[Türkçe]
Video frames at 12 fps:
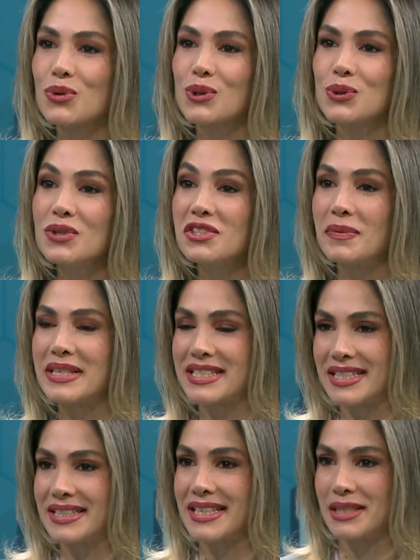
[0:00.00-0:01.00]
çok su
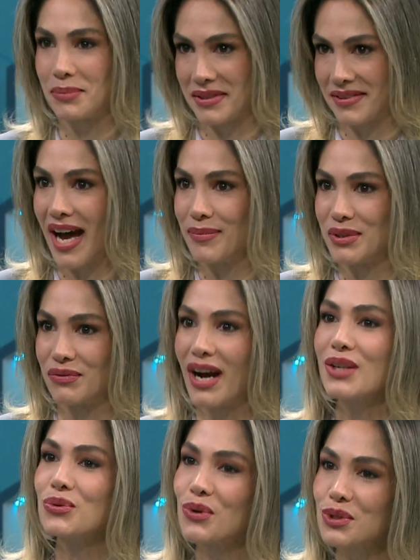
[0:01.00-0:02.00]
içmelisin diye de bir tabir
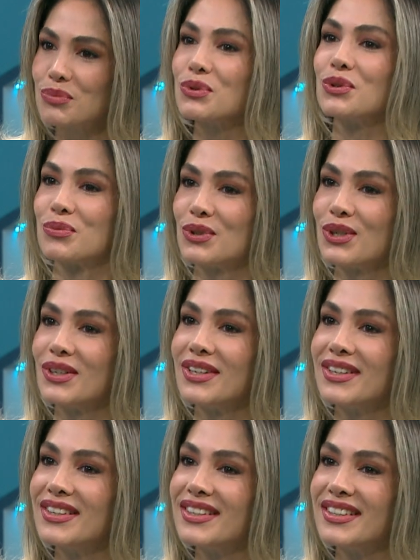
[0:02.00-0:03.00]
var. Doğru mudur bu?
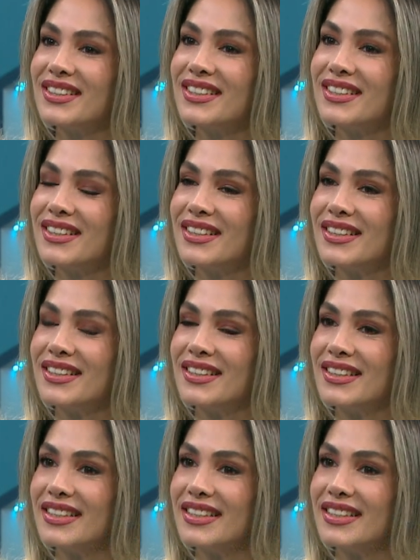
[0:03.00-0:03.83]
Yani e, çayın